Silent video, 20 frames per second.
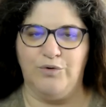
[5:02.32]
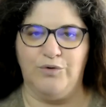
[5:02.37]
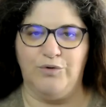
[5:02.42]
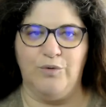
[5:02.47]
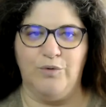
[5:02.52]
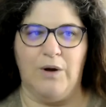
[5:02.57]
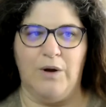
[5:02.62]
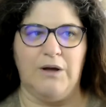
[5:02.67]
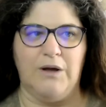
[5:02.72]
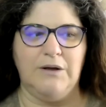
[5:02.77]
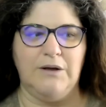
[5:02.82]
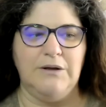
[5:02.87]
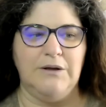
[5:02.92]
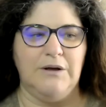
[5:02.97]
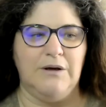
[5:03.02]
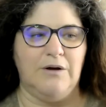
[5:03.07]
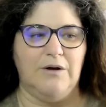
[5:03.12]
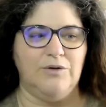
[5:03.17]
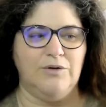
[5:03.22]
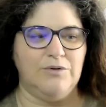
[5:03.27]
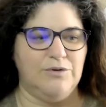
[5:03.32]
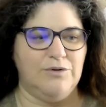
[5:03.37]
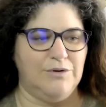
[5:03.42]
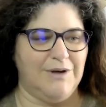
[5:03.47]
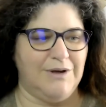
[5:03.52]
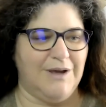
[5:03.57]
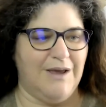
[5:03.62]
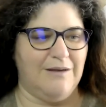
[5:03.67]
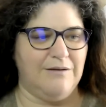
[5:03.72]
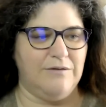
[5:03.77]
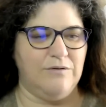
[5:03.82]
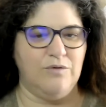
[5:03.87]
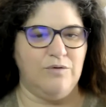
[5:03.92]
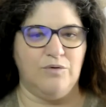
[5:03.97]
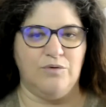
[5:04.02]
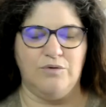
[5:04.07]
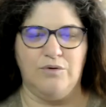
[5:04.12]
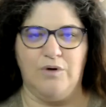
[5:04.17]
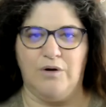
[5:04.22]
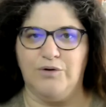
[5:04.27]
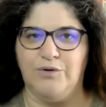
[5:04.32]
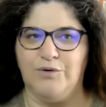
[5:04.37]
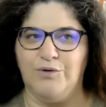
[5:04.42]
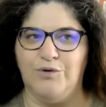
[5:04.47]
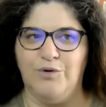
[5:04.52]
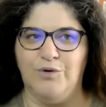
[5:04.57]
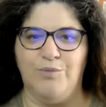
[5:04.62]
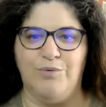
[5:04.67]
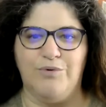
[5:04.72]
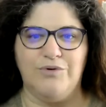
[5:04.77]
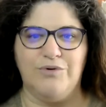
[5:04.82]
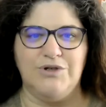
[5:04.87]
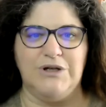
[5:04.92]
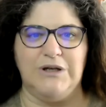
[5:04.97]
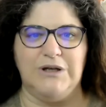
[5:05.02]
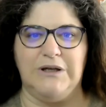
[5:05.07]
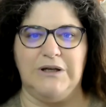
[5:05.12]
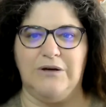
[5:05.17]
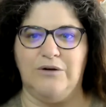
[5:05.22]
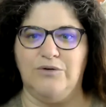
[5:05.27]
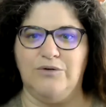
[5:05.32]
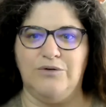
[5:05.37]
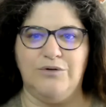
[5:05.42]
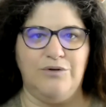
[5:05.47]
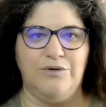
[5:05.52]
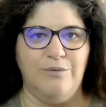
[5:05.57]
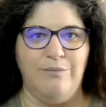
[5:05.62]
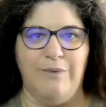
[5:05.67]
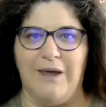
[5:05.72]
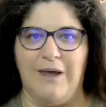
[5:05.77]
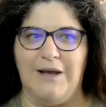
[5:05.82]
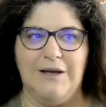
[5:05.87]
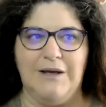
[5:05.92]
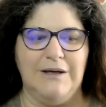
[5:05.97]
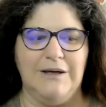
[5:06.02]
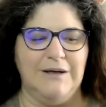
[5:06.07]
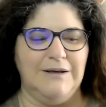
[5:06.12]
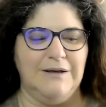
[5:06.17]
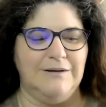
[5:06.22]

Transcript: deux soins, entre deux créations, entre deux projets, entre deux mails,